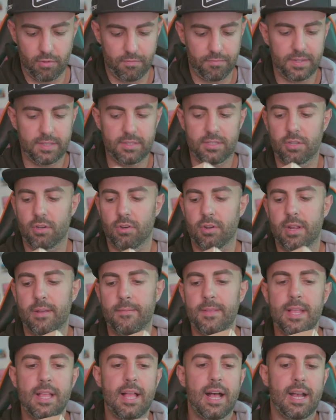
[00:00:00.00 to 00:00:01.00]

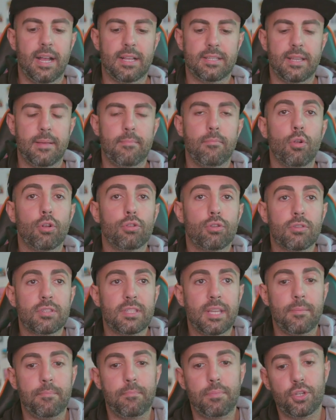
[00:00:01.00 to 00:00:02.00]
confezione, anche se è
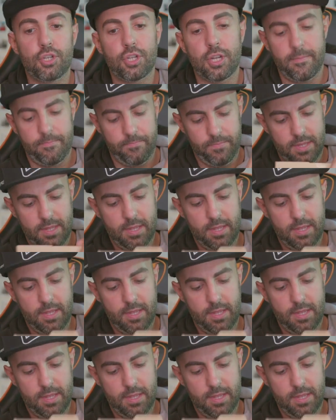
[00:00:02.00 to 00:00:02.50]
molto semplice,